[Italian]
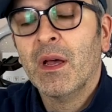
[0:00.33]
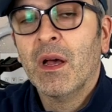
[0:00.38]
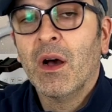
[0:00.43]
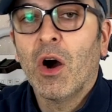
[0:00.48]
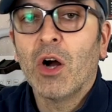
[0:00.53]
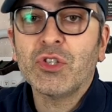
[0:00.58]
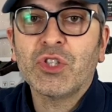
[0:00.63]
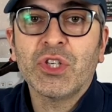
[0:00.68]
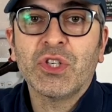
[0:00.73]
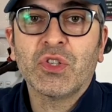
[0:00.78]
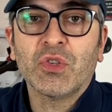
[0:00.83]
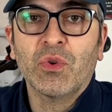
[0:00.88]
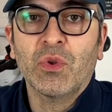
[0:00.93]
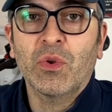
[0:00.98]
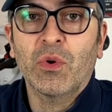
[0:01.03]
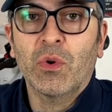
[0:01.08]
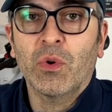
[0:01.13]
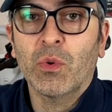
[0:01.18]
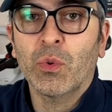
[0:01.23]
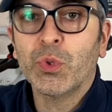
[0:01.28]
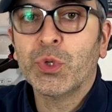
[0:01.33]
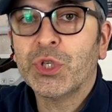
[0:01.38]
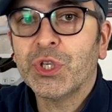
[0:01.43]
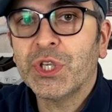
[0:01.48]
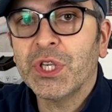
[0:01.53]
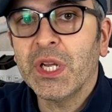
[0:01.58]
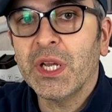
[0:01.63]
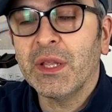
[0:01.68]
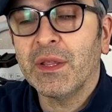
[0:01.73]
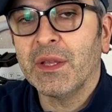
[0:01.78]
Oggi sono
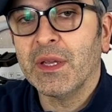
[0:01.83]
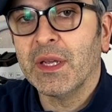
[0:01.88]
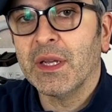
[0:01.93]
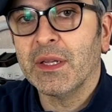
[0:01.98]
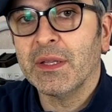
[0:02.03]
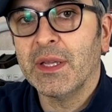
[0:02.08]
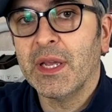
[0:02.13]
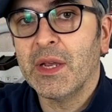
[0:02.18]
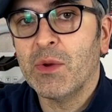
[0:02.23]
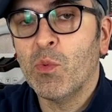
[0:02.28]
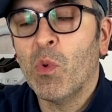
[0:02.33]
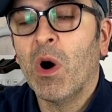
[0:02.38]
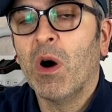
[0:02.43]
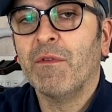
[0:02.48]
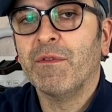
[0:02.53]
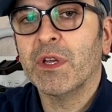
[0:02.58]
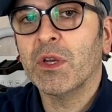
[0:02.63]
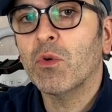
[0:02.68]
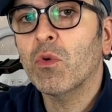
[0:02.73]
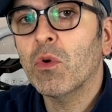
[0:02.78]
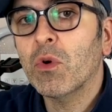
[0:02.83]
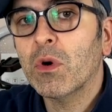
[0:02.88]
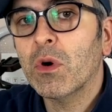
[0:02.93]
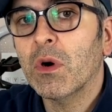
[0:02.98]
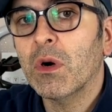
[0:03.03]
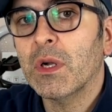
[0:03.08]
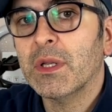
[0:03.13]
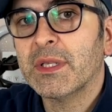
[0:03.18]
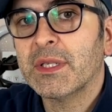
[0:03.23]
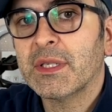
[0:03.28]
usciti dei nuovi
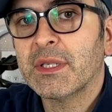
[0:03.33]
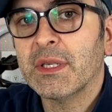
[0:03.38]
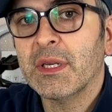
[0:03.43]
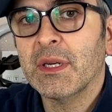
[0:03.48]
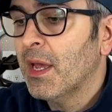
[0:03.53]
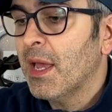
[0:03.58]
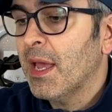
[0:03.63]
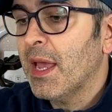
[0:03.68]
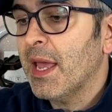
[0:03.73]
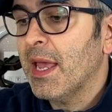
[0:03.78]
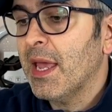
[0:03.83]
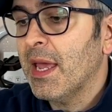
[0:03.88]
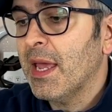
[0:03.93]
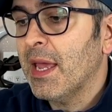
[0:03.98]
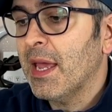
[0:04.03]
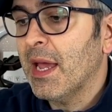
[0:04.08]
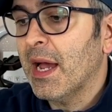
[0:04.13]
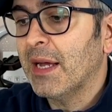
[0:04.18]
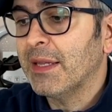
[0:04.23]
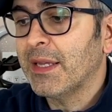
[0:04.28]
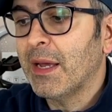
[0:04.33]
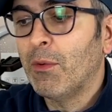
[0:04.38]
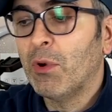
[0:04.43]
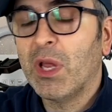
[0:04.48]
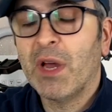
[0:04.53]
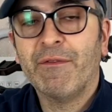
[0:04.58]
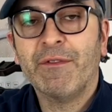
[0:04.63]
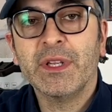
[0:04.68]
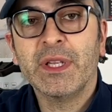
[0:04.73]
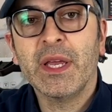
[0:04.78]
Googles e andiamoli
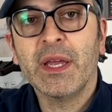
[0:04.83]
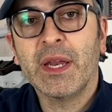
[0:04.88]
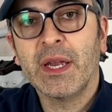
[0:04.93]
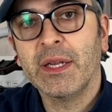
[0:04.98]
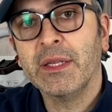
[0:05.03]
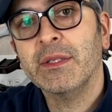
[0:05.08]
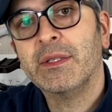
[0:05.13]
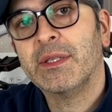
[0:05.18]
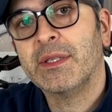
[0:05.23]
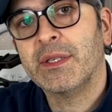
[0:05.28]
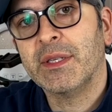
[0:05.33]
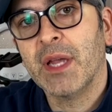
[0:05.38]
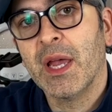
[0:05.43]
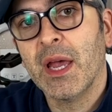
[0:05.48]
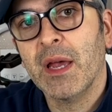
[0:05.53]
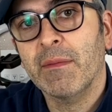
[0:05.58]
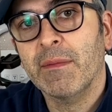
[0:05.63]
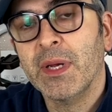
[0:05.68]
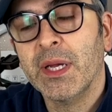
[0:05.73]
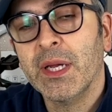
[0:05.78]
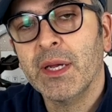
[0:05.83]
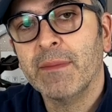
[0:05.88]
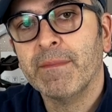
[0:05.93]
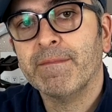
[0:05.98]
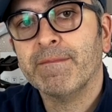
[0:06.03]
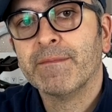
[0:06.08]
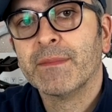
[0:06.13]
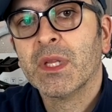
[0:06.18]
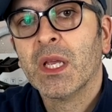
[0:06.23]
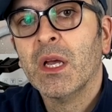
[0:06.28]
a vedere insieme.